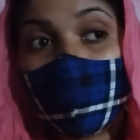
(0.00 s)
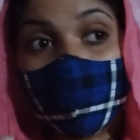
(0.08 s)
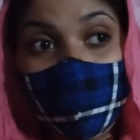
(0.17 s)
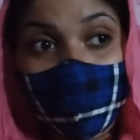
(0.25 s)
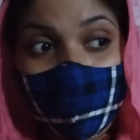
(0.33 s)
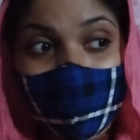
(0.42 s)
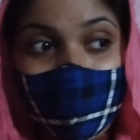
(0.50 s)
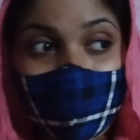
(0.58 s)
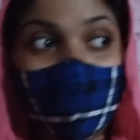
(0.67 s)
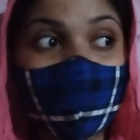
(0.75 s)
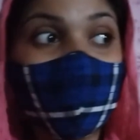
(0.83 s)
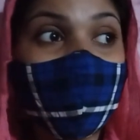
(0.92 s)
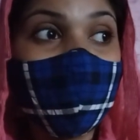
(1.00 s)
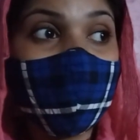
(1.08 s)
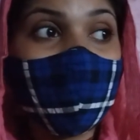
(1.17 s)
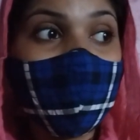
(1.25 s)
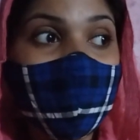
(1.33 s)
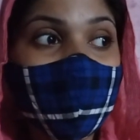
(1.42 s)
अभी मैं यहाँ हूँ
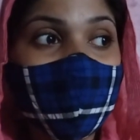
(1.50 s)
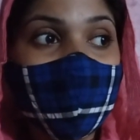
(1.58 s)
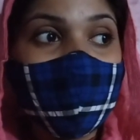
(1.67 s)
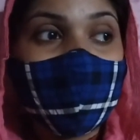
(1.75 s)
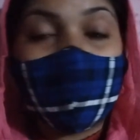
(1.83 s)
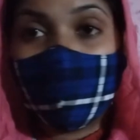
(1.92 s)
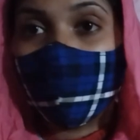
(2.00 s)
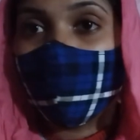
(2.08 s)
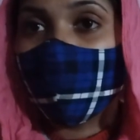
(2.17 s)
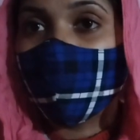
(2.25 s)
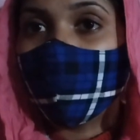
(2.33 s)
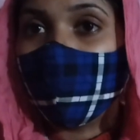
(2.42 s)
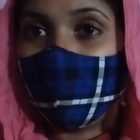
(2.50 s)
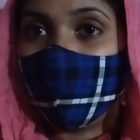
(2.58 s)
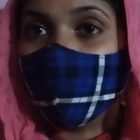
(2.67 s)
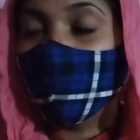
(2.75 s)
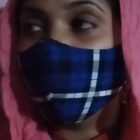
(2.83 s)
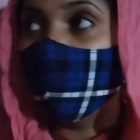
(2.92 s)
अच्छी हूँ ठीक
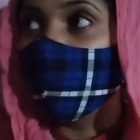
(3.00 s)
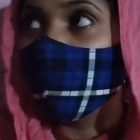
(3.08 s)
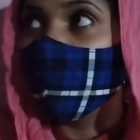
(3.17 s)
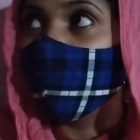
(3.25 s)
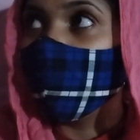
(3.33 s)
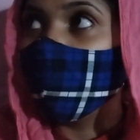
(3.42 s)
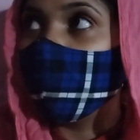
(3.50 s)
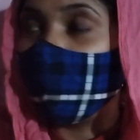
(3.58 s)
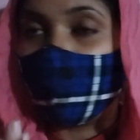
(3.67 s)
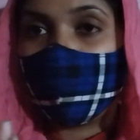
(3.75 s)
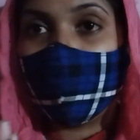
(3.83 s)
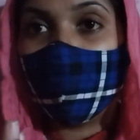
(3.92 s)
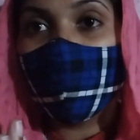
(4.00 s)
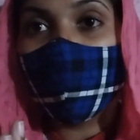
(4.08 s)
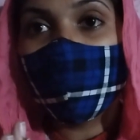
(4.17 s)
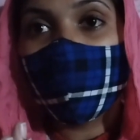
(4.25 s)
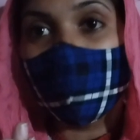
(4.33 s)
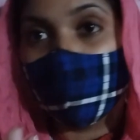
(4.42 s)
हूँ खा पी रही
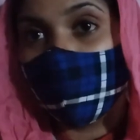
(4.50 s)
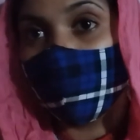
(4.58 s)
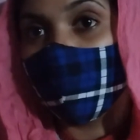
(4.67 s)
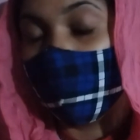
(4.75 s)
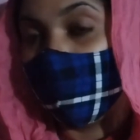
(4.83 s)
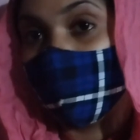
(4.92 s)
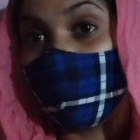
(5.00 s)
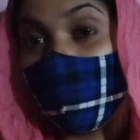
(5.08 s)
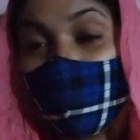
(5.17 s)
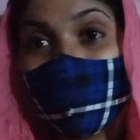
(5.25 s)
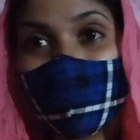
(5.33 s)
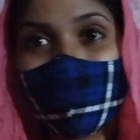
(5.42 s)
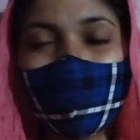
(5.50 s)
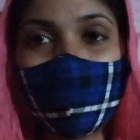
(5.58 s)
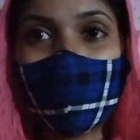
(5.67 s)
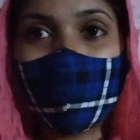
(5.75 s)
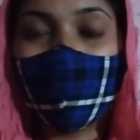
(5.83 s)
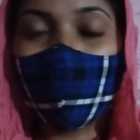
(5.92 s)
हूँ मौज मस्ती
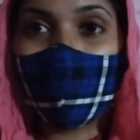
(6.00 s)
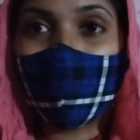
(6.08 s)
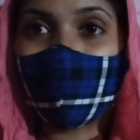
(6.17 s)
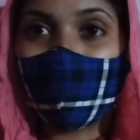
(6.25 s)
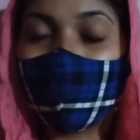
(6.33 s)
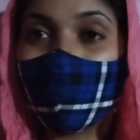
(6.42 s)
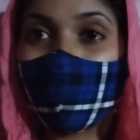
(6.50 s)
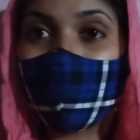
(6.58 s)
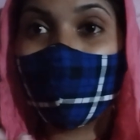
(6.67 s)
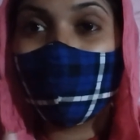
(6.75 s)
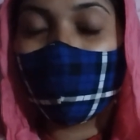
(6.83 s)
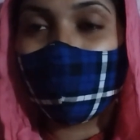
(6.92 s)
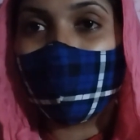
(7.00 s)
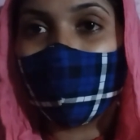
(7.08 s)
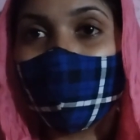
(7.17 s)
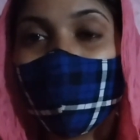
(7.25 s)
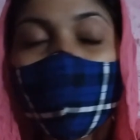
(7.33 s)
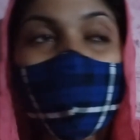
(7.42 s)
में हूँ थोड़ा सा इमोशनल हो
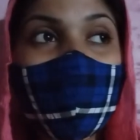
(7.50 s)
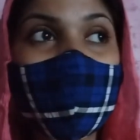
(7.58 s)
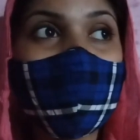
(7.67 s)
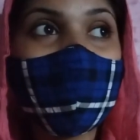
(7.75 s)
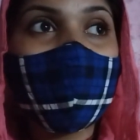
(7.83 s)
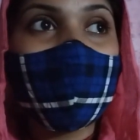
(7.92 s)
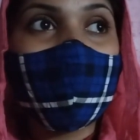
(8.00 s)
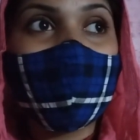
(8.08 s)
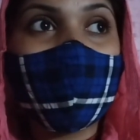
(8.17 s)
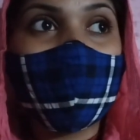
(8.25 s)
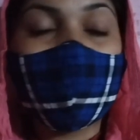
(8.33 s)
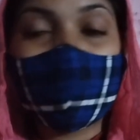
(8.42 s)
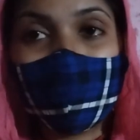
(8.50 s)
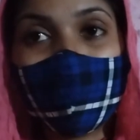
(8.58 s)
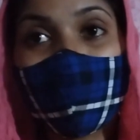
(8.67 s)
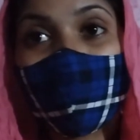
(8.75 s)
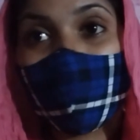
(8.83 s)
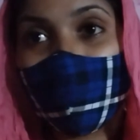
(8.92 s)
जाती हूँ उसके
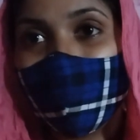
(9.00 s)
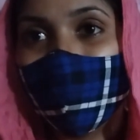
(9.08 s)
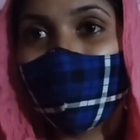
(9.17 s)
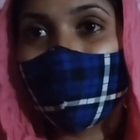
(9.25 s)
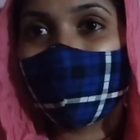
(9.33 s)
लिए सॉरी